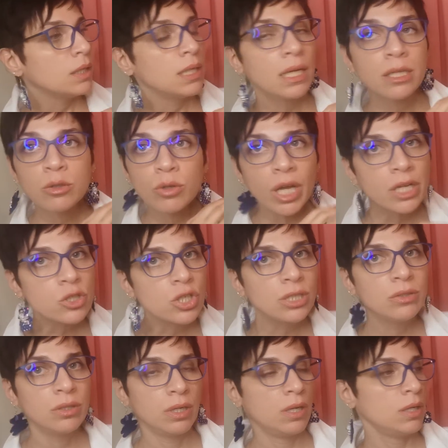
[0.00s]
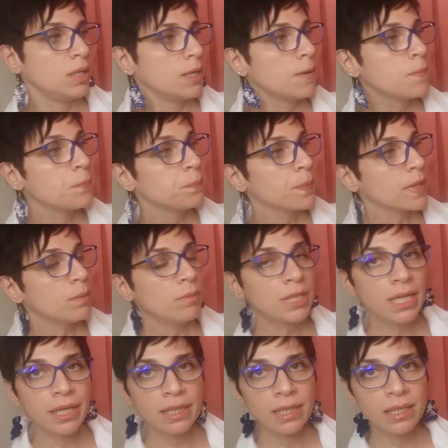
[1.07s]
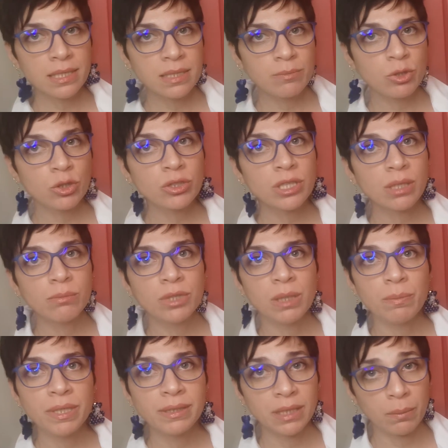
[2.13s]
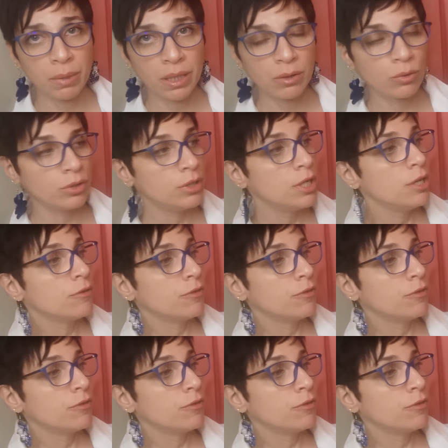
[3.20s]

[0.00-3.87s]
لانه عن جد رائع ما رح يلازم ينقطع من البيت تبعكم